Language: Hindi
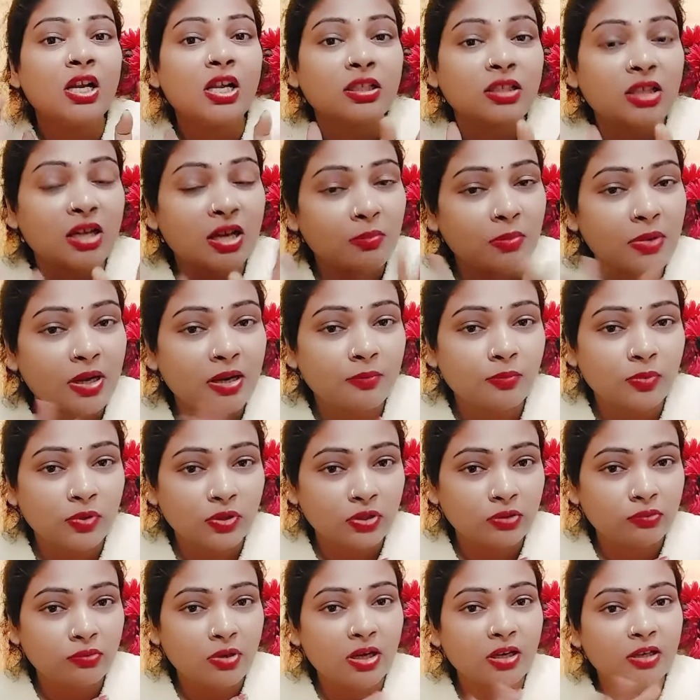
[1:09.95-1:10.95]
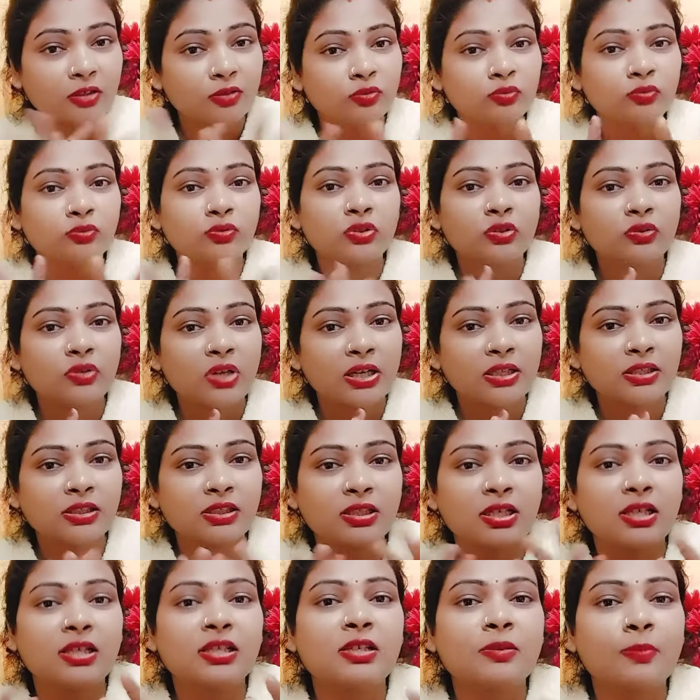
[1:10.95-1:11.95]
तो हमारा वीडियो अगर दोनों देवरानी
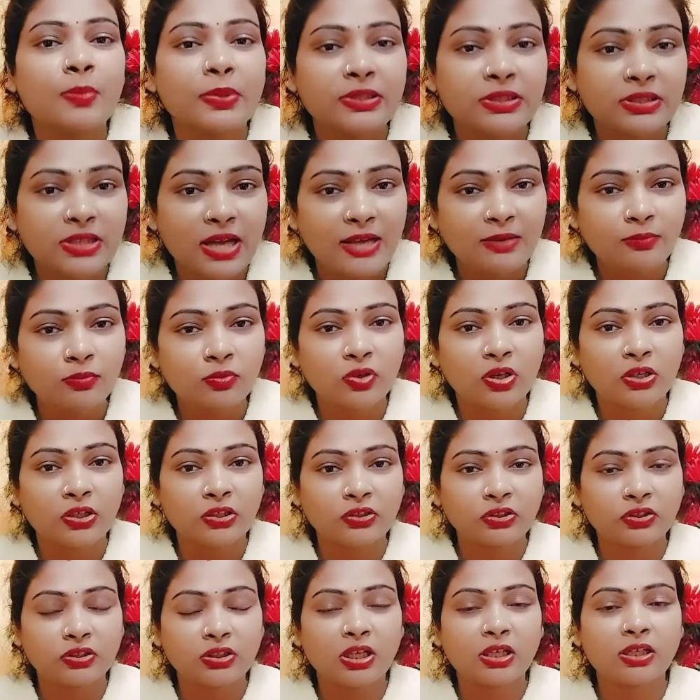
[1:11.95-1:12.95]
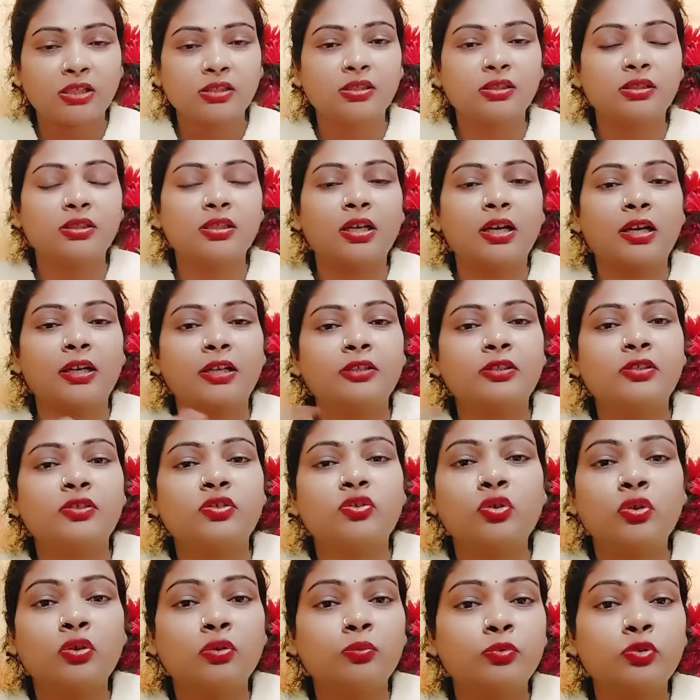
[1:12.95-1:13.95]
जेठानी के पास टाइम होगा ना तो देख लीजिएगा नहीं तो
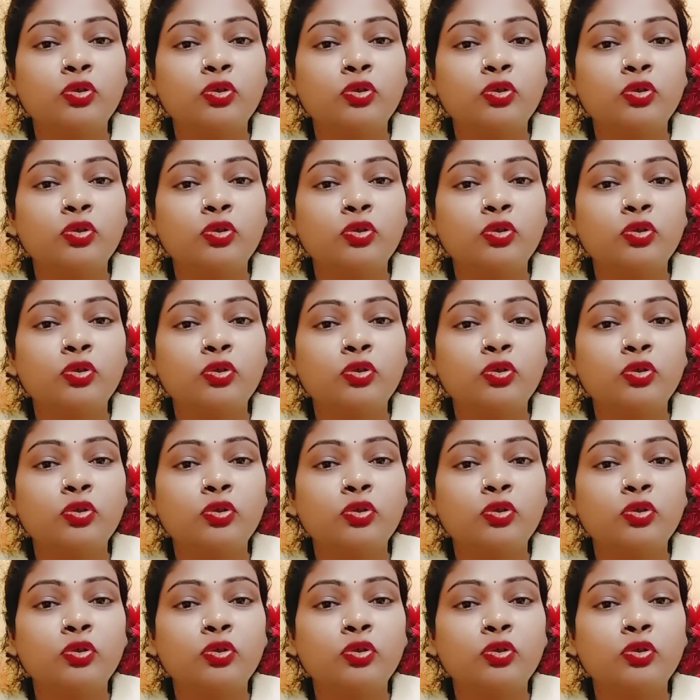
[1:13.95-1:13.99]
जो